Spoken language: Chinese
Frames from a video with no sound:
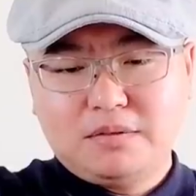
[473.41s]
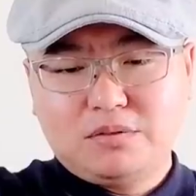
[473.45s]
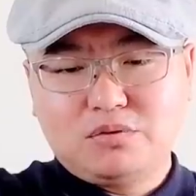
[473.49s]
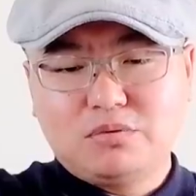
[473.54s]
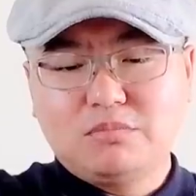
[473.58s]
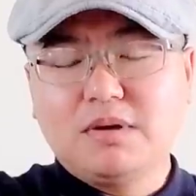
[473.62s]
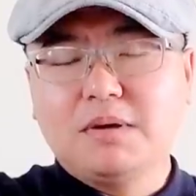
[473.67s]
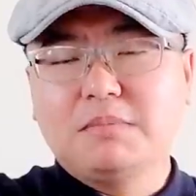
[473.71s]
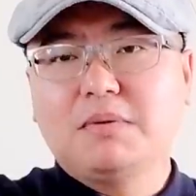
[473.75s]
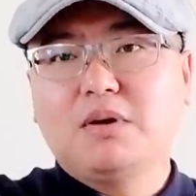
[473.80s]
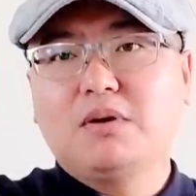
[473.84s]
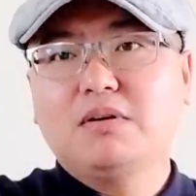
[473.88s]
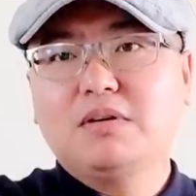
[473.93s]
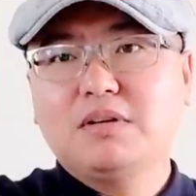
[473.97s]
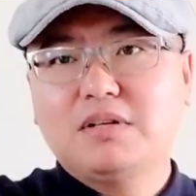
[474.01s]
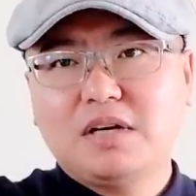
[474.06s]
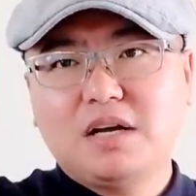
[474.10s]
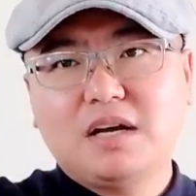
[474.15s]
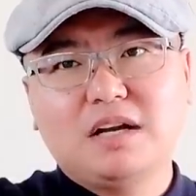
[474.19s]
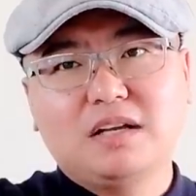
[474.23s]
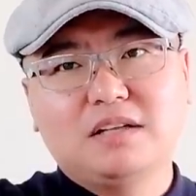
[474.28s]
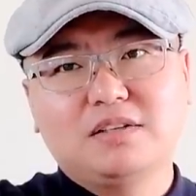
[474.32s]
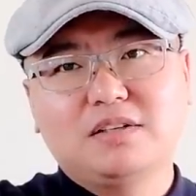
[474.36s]
中美贸易
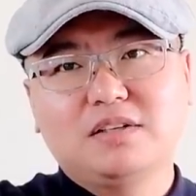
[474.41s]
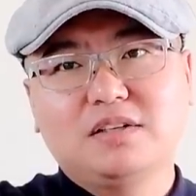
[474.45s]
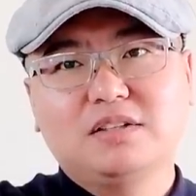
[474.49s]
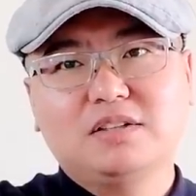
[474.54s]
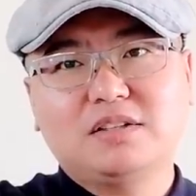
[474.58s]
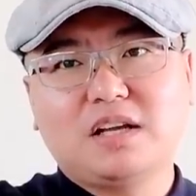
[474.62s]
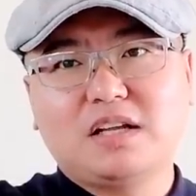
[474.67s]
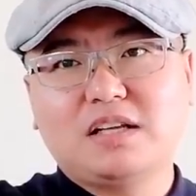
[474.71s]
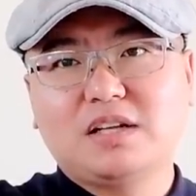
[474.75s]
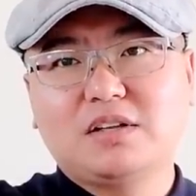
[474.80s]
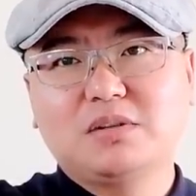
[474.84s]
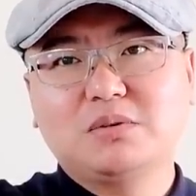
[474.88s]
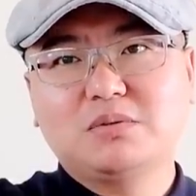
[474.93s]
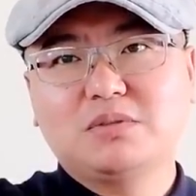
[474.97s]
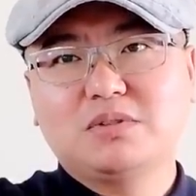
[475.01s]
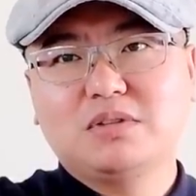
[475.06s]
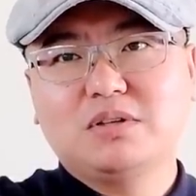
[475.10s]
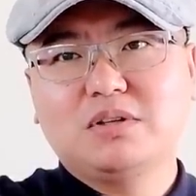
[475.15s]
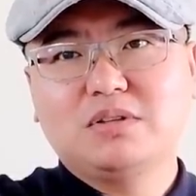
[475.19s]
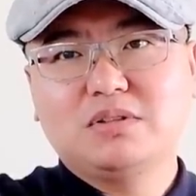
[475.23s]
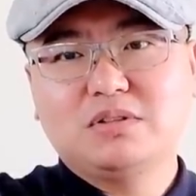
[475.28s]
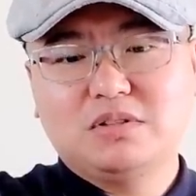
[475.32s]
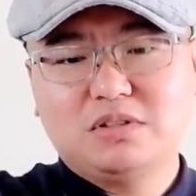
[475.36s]
战，这大家都
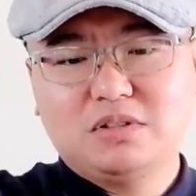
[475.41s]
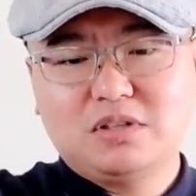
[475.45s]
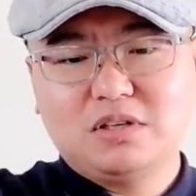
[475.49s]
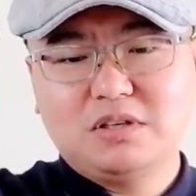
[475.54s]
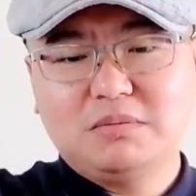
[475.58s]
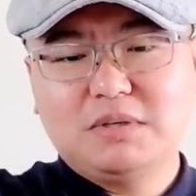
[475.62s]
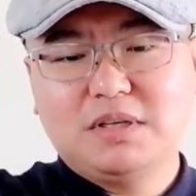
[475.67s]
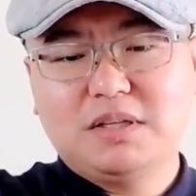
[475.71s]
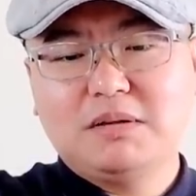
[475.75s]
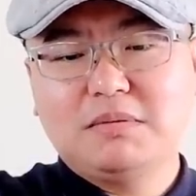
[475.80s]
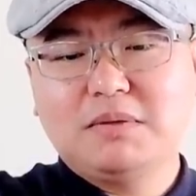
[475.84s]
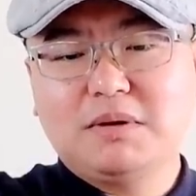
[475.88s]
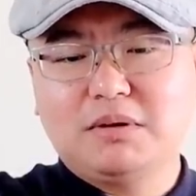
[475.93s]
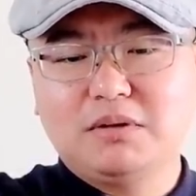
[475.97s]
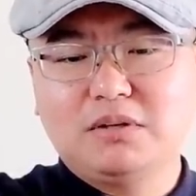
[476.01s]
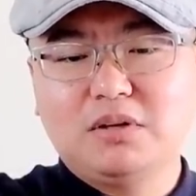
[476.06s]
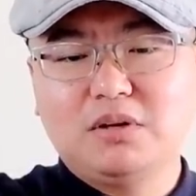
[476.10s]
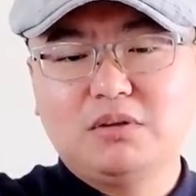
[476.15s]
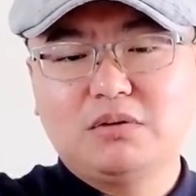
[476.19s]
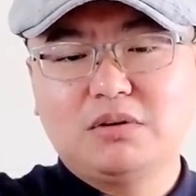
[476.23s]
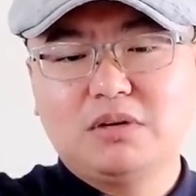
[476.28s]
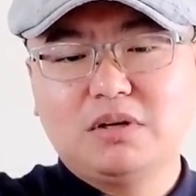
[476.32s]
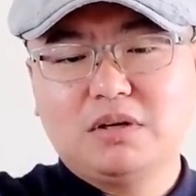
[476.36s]
知道，这是特别代表
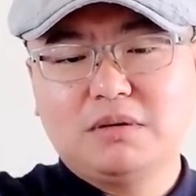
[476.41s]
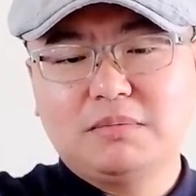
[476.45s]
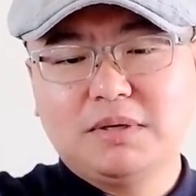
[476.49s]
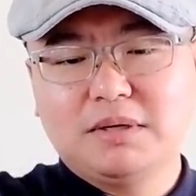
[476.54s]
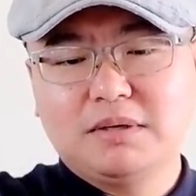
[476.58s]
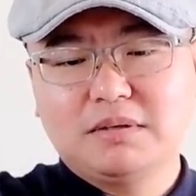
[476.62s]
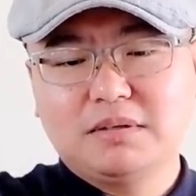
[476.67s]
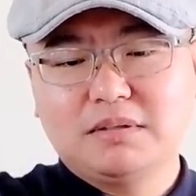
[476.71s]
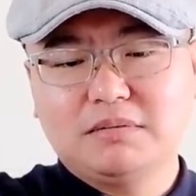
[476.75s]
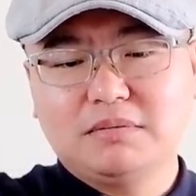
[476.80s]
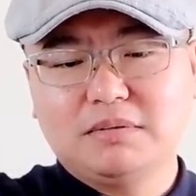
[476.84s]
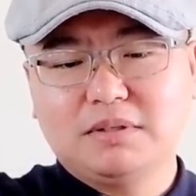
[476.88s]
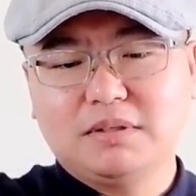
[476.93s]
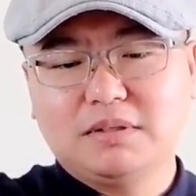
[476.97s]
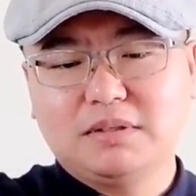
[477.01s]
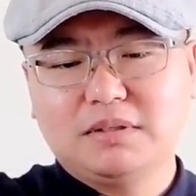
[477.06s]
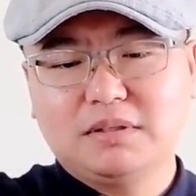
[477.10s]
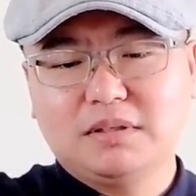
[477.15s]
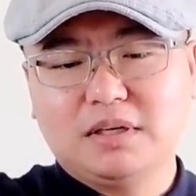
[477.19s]
刘贺嘛，是吧？